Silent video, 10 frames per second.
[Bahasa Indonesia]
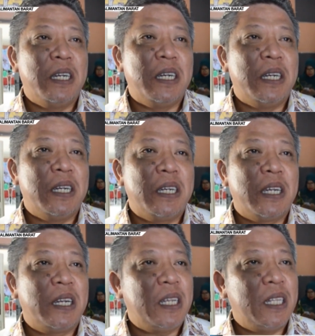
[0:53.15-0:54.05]
eh,
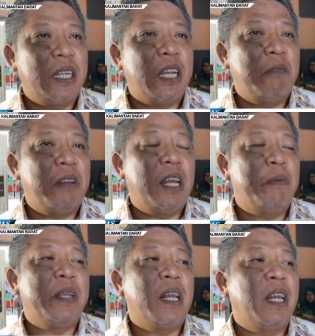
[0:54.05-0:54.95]
karena kita ini kan wilayah
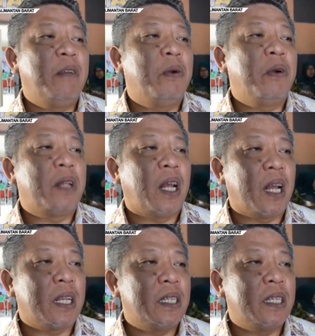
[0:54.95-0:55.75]
penyangga ibu kota,